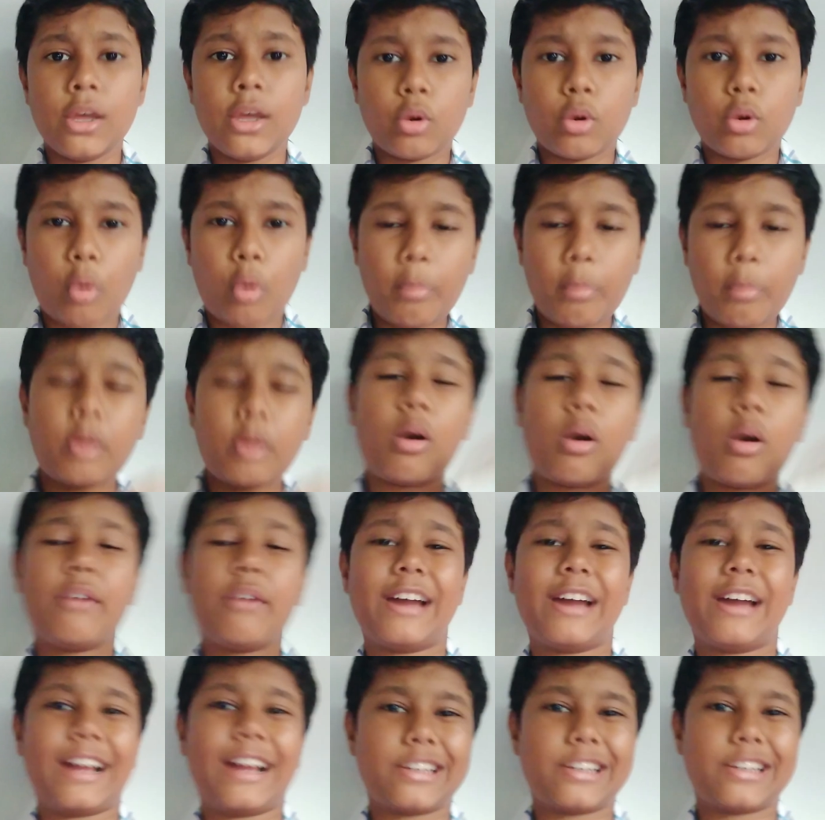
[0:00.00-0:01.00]
ரொம்ப
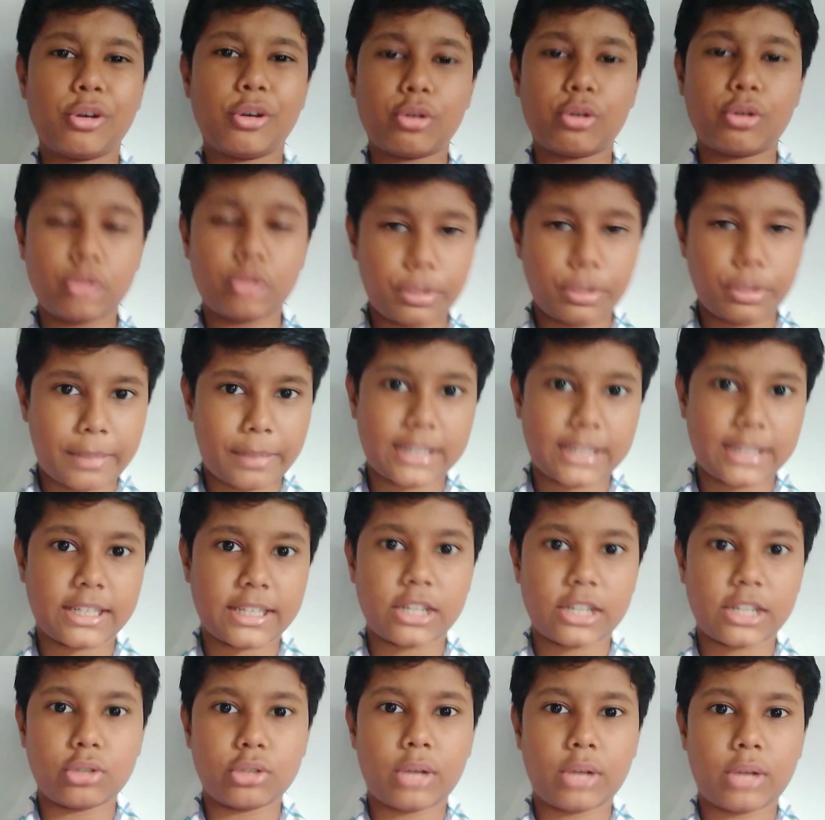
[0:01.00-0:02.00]
ஓவர் ஆக்டிங்கும் கொடுத்து
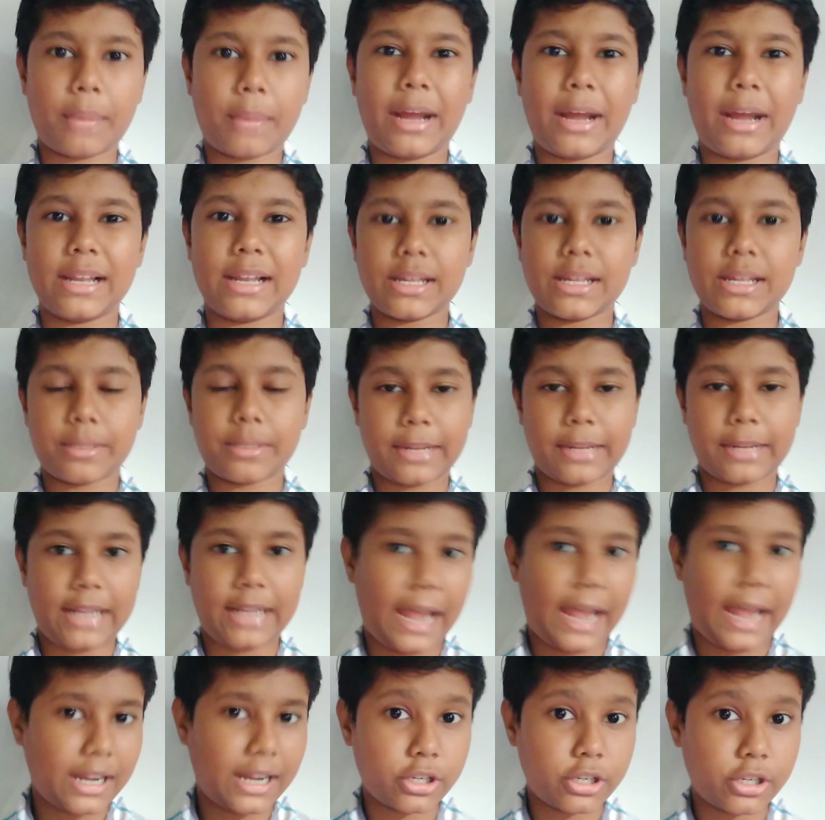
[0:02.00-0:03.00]
கேட்டு விடாமல் அதே
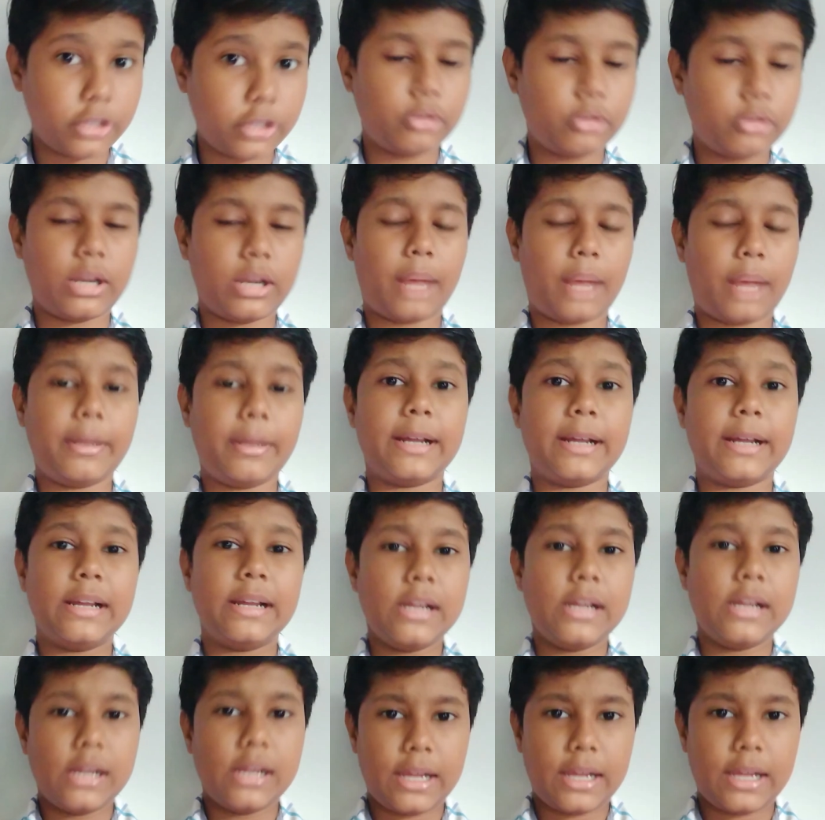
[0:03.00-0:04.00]
சமயத்தில் ஆக்டிங்கும் இல்லாமல்
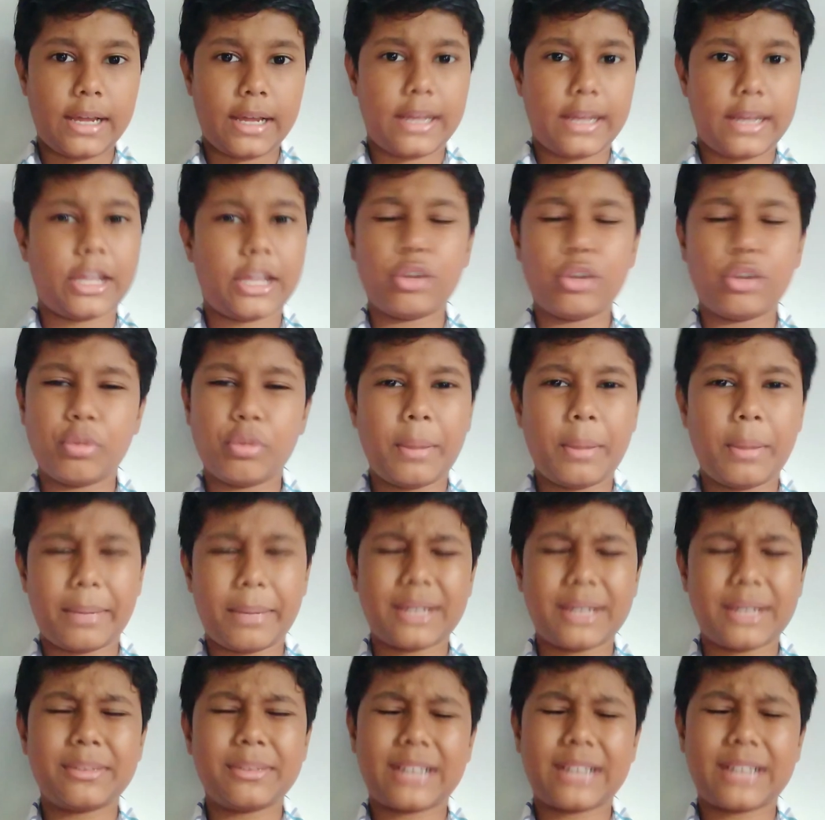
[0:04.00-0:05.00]
எதுவுமே
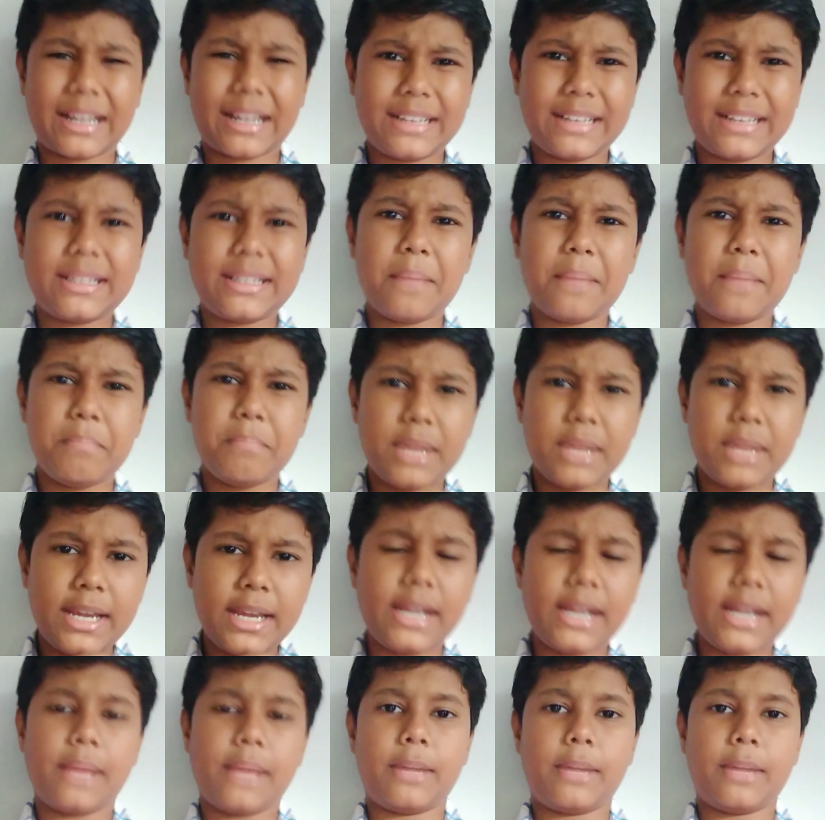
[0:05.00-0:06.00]
பண்ணாமல் கரெக்டாக
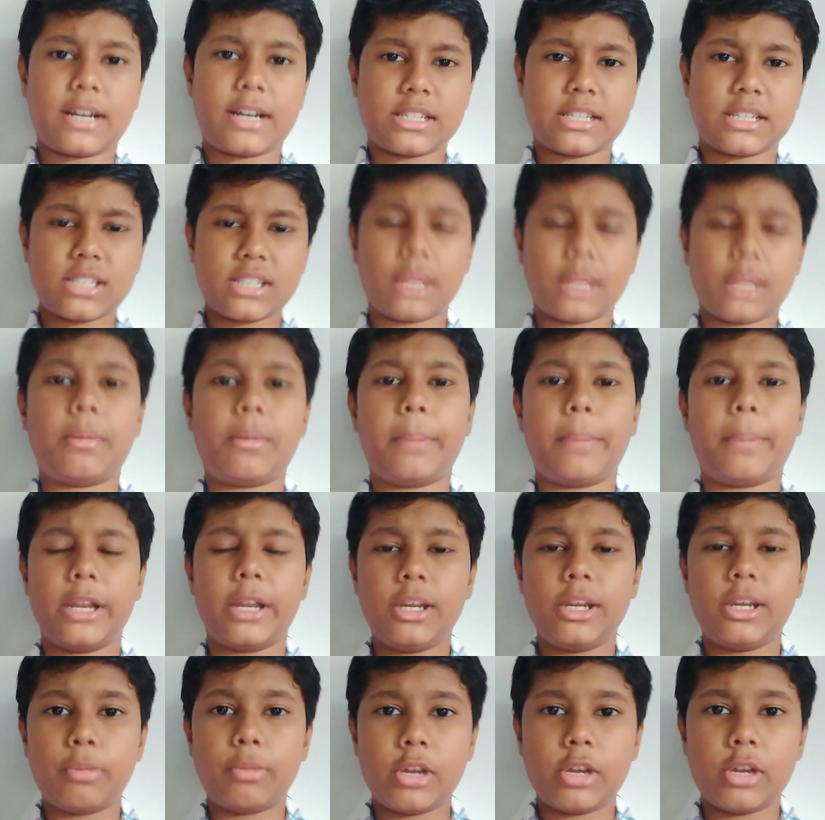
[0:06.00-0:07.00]
மீடியமாக கச்சிதமாக
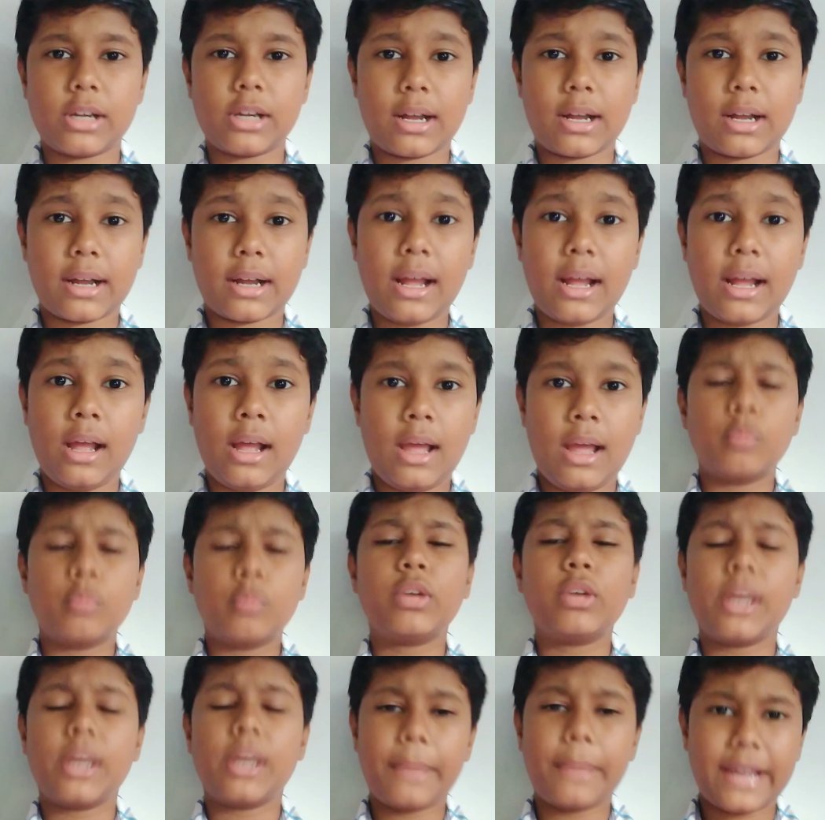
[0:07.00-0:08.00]
பண்ணிட்டு போயிருக்காங்க
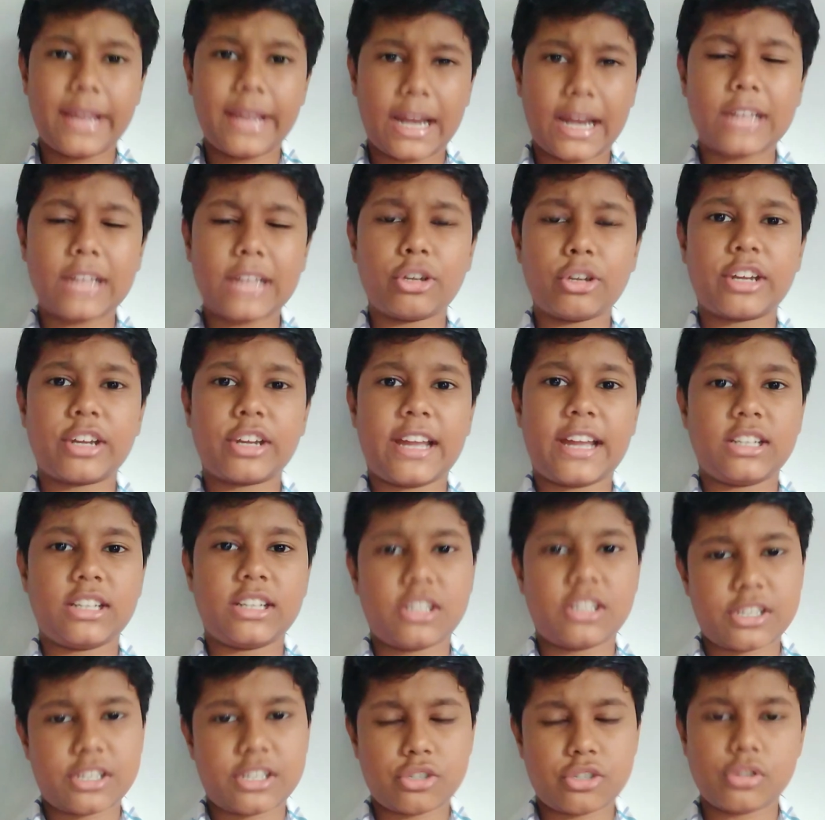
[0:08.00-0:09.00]
முக்கியமாக எல்லாத்தோட
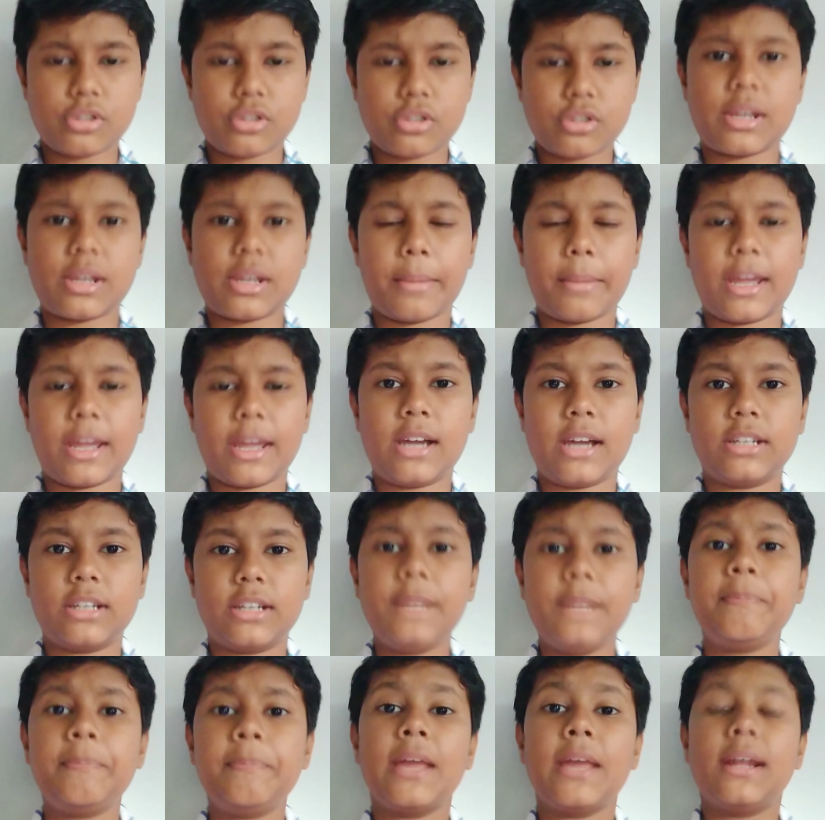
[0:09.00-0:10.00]
கேரக்டரைசேஷனும் செமையாக
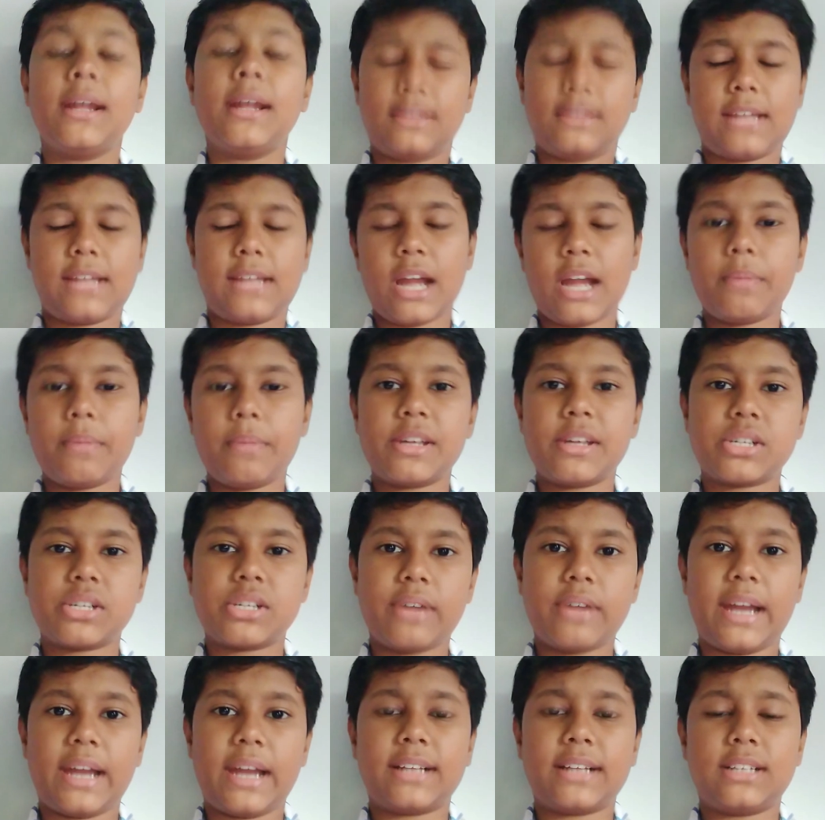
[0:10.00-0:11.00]
இருக்குது தேர்ட்
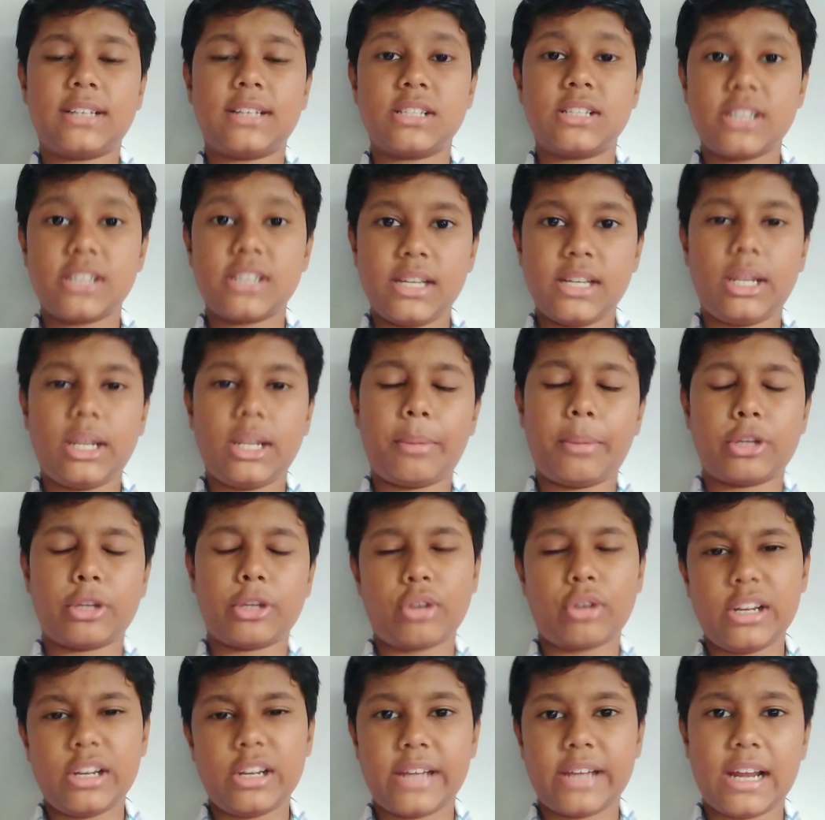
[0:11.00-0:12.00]
பாசிட்டிவாக எனக்கு தெரிஞ்சது இந்த
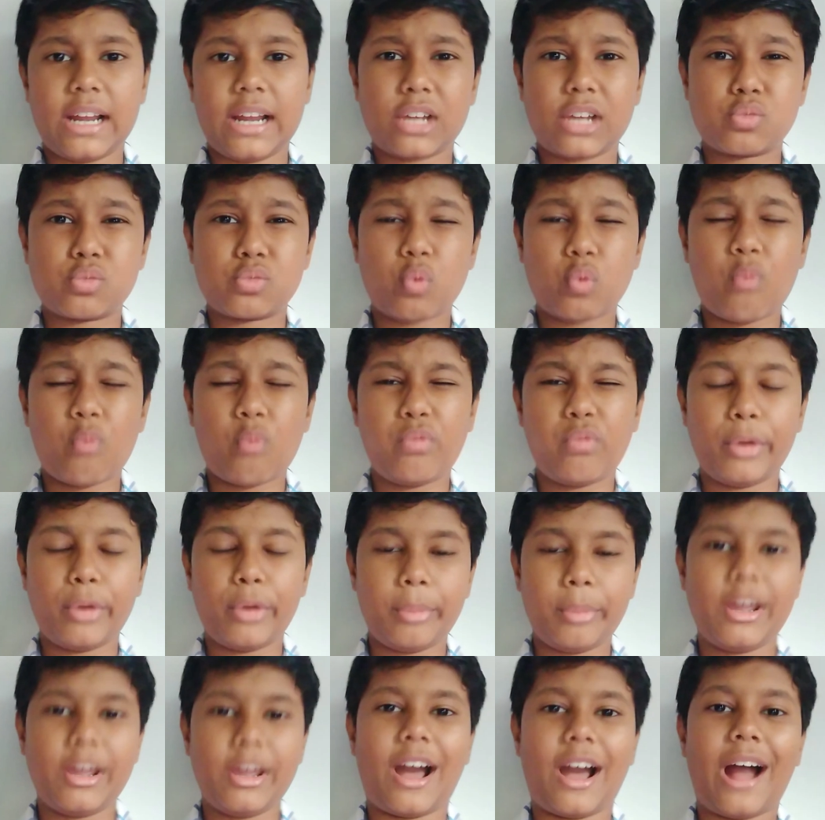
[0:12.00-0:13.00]
படத்தோடைய டைலாக்ஸ் ஒவ்வொன்றும்
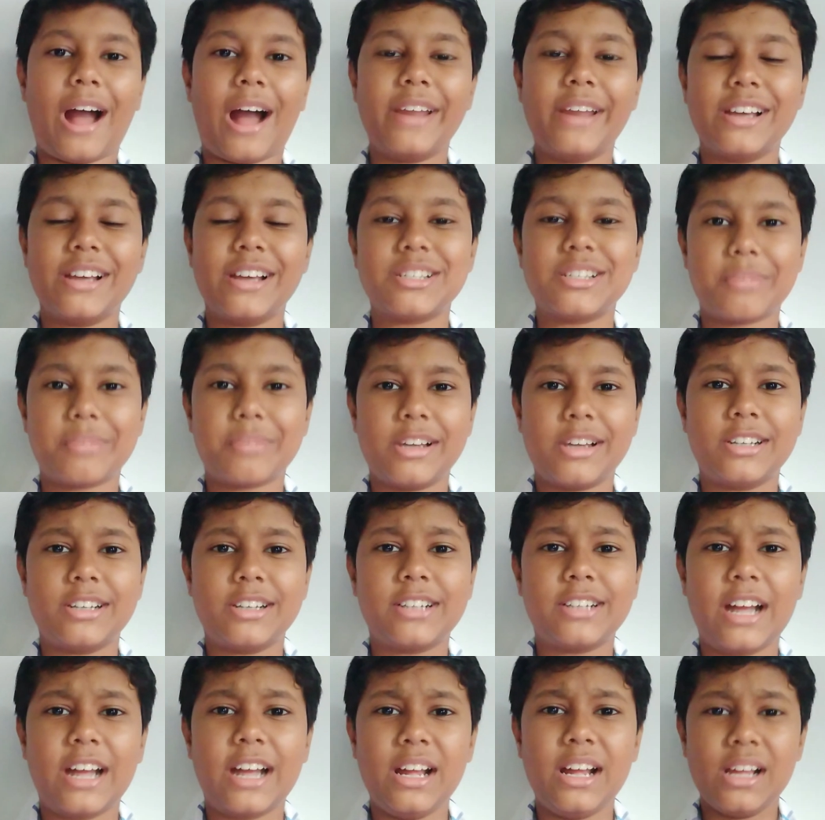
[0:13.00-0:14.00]
அப்படியே ஆணி வச்சமாக இருக்குதுங்க